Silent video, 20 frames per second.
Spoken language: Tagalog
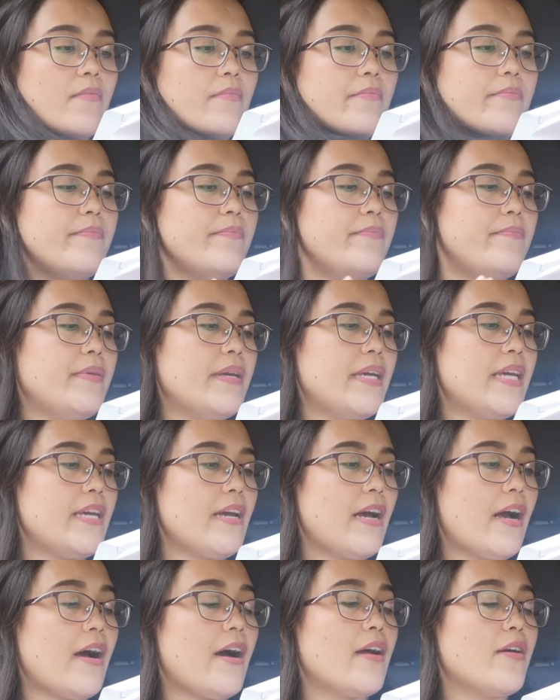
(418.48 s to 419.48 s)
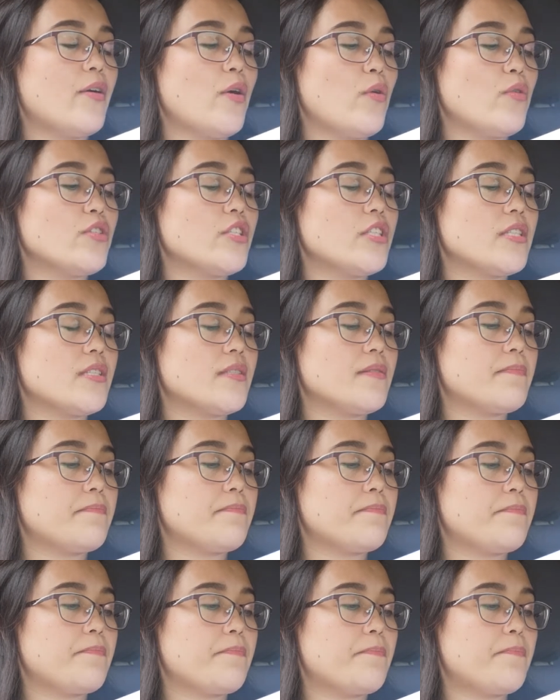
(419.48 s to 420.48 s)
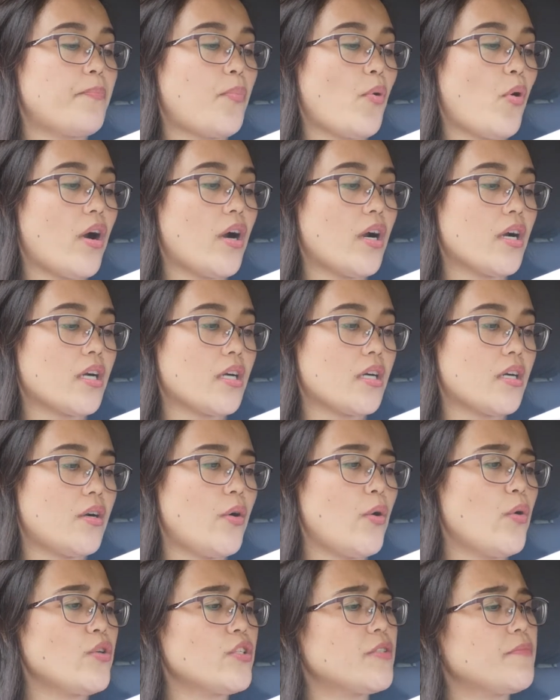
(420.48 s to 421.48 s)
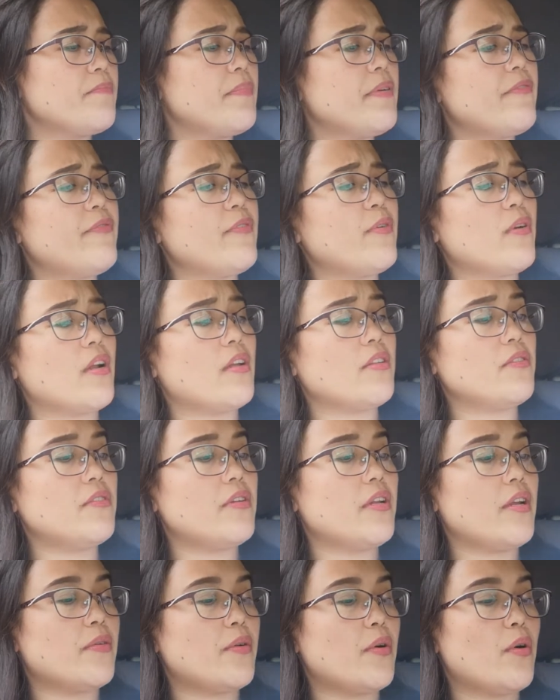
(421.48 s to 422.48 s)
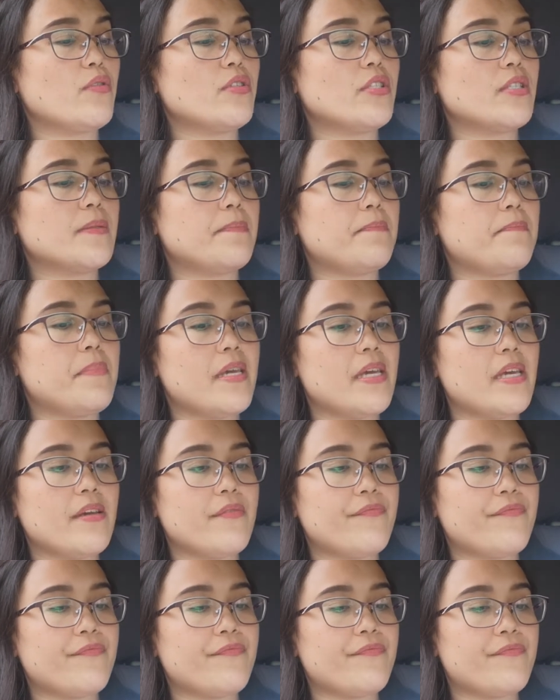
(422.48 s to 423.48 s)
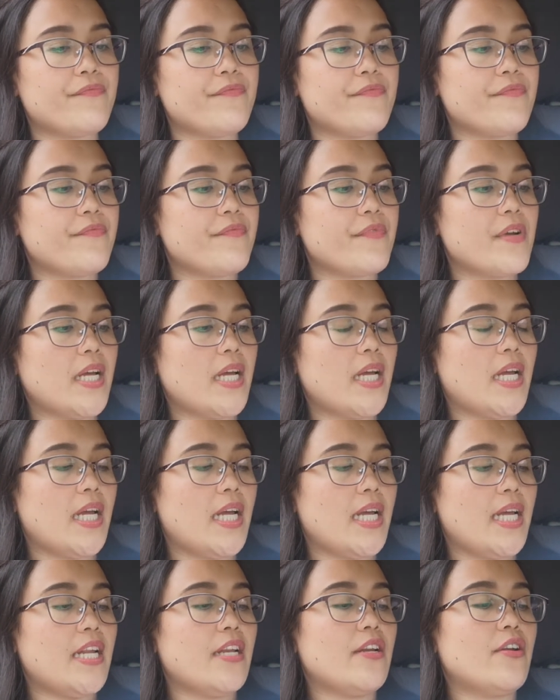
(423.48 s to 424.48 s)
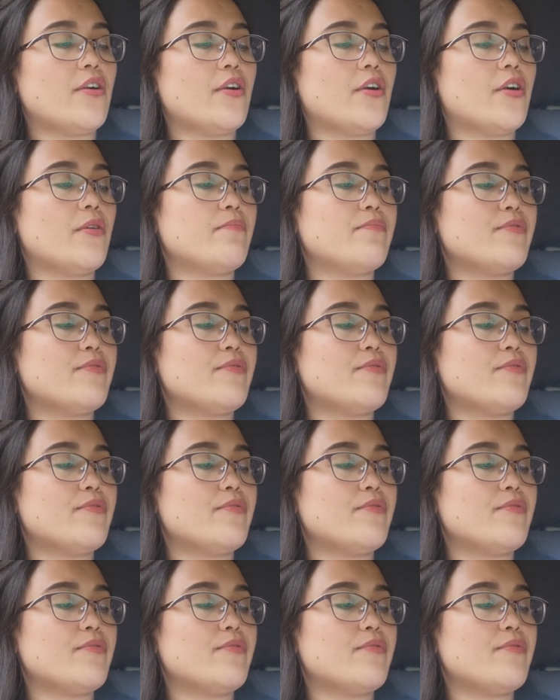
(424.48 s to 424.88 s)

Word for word: Mm. Be, uh, roast pork. Roast beef yung nandun eh. Roast beef in herb